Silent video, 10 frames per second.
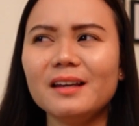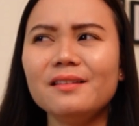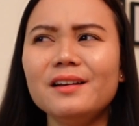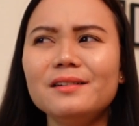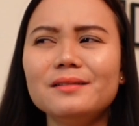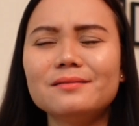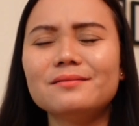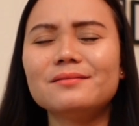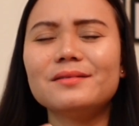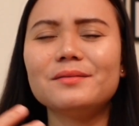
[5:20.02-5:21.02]
And then,
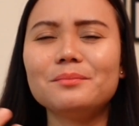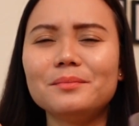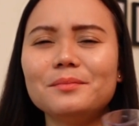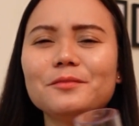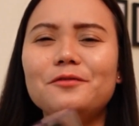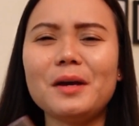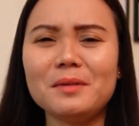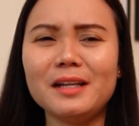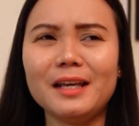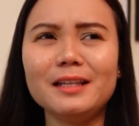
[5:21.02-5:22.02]

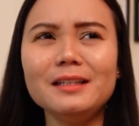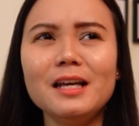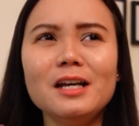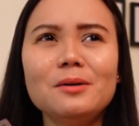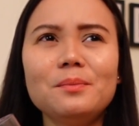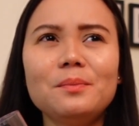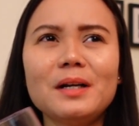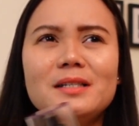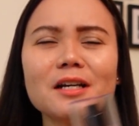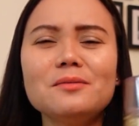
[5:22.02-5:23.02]
feminine
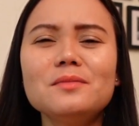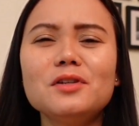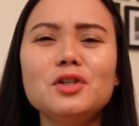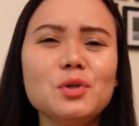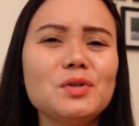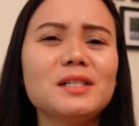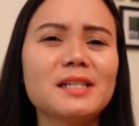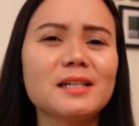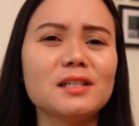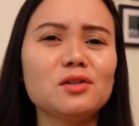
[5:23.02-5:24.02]
para sa akin,
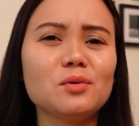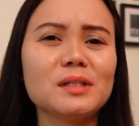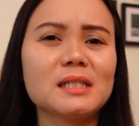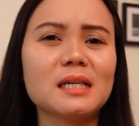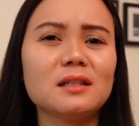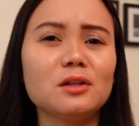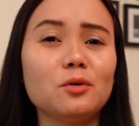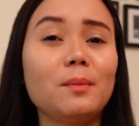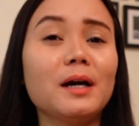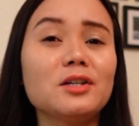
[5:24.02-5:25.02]
unisex itong scent na
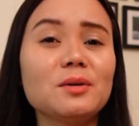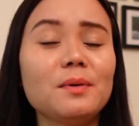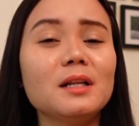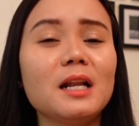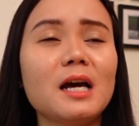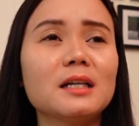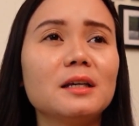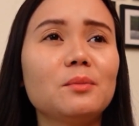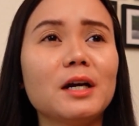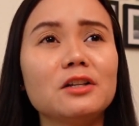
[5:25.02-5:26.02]
ito. Bagay siya pang
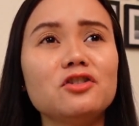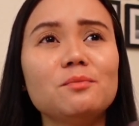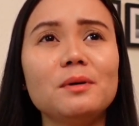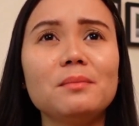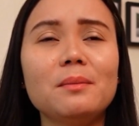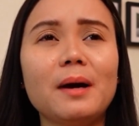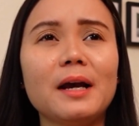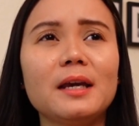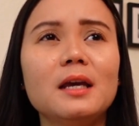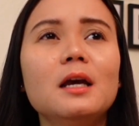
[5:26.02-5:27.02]
lalaki, bagay din siya pang
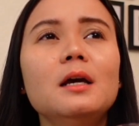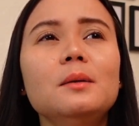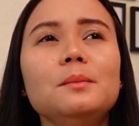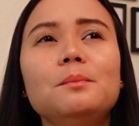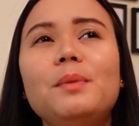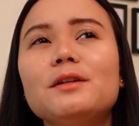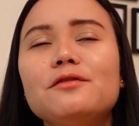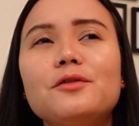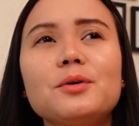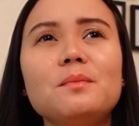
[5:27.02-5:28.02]
babae. But
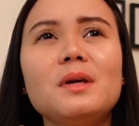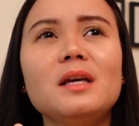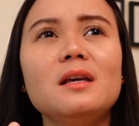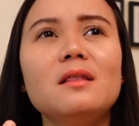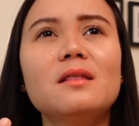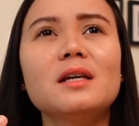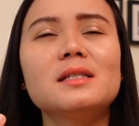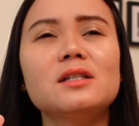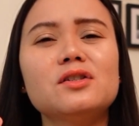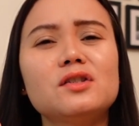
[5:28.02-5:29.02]
for me,
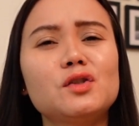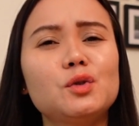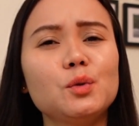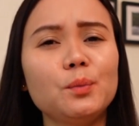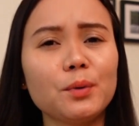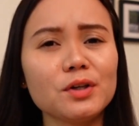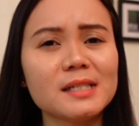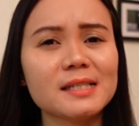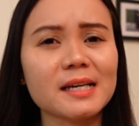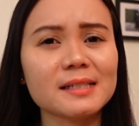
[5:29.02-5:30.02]
this is super
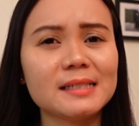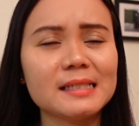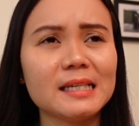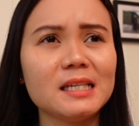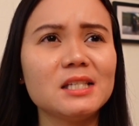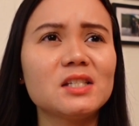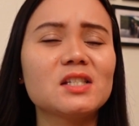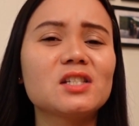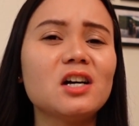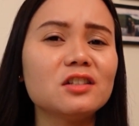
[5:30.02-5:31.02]
sexy,
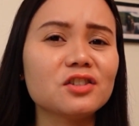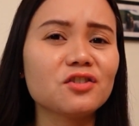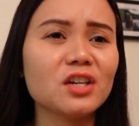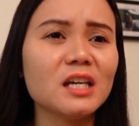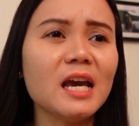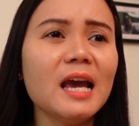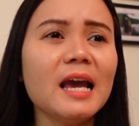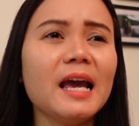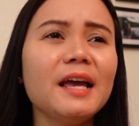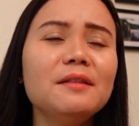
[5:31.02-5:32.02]
sultry,
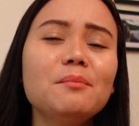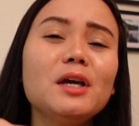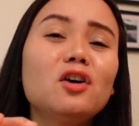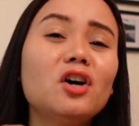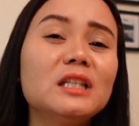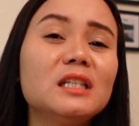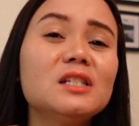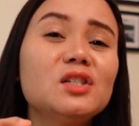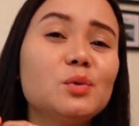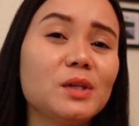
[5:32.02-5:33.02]
and may konting
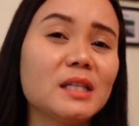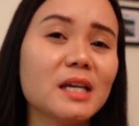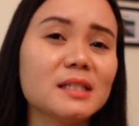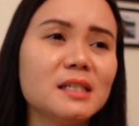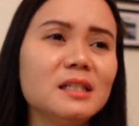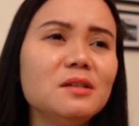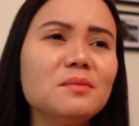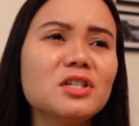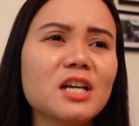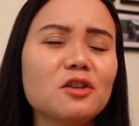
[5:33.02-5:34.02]
sweetness. Hindi
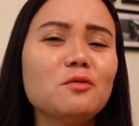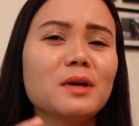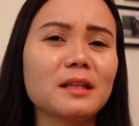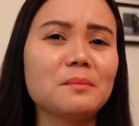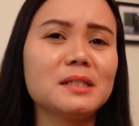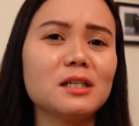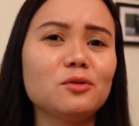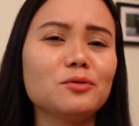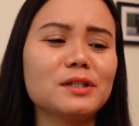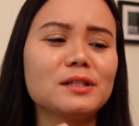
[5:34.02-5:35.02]
masyadong matamis
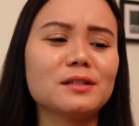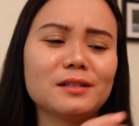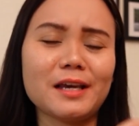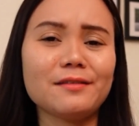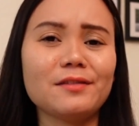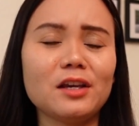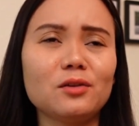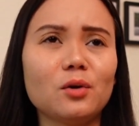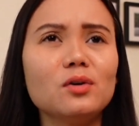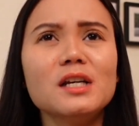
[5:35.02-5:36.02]
itong scent na
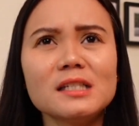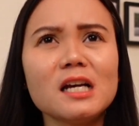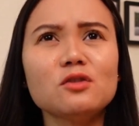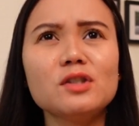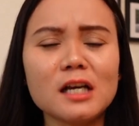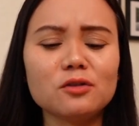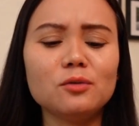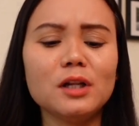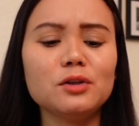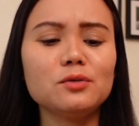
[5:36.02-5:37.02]
ito. Sakto-sakto
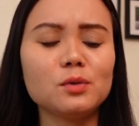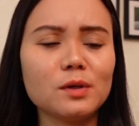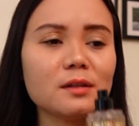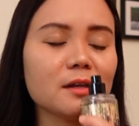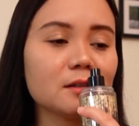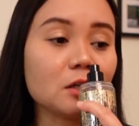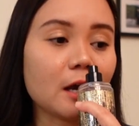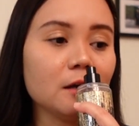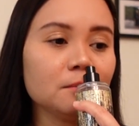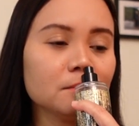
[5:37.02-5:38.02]
lang yung sweetness niya.
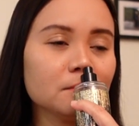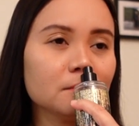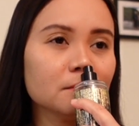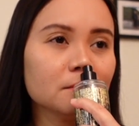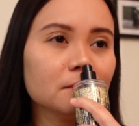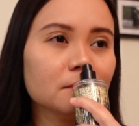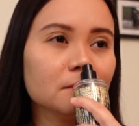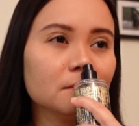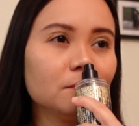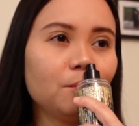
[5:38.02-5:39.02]

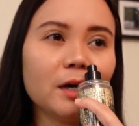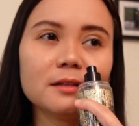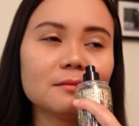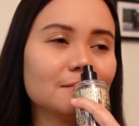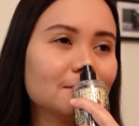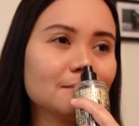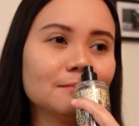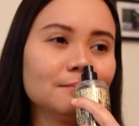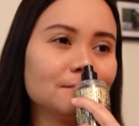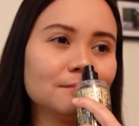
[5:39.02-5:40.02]
But,
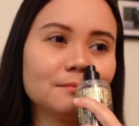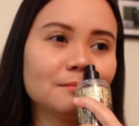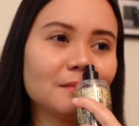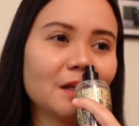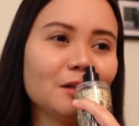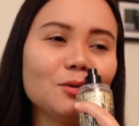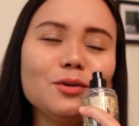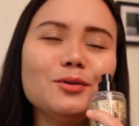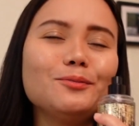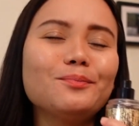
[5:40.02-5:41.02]
mm, ito
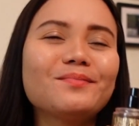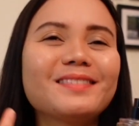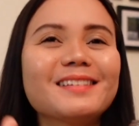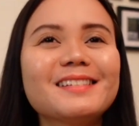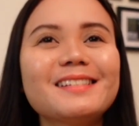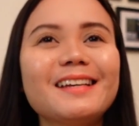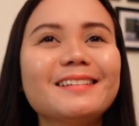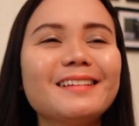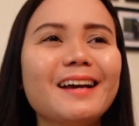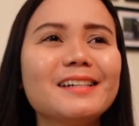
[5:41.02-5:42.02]
yung
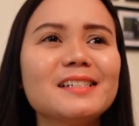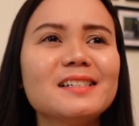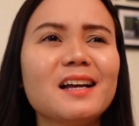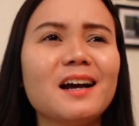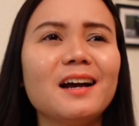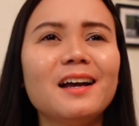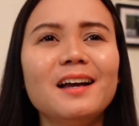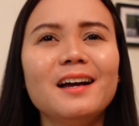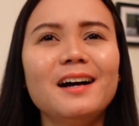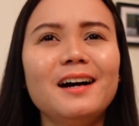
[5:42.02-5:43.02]
scent, guys, na
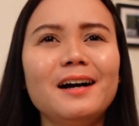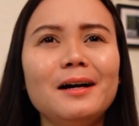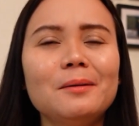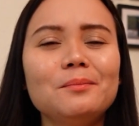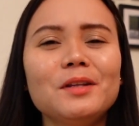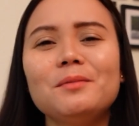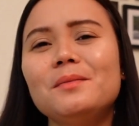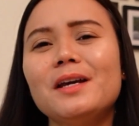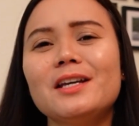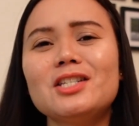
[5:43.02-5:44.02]
um,
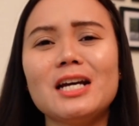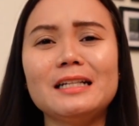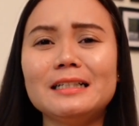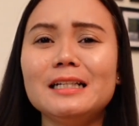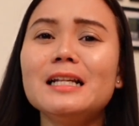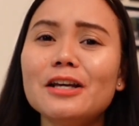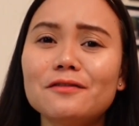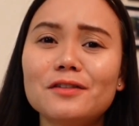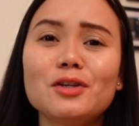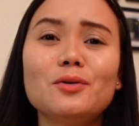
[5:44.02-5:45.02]
nagbibigay siya,
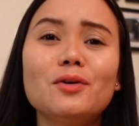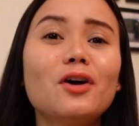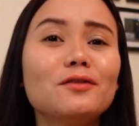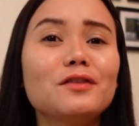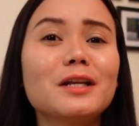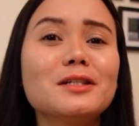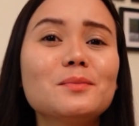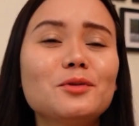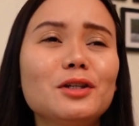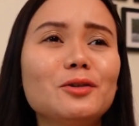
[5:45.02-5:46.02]
nagli-lift yung
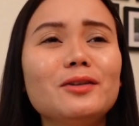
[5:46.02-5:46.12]
confidence mo dito.